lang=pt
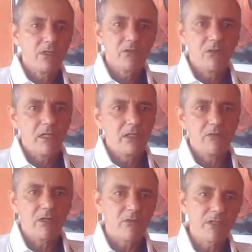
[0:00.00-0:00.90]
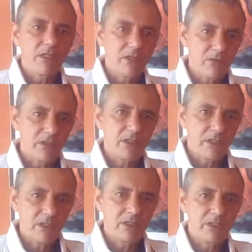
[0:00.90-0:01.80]
Não é nem uma coisa nem outra,
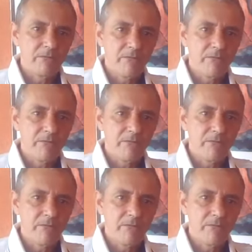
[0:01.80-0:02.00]
gente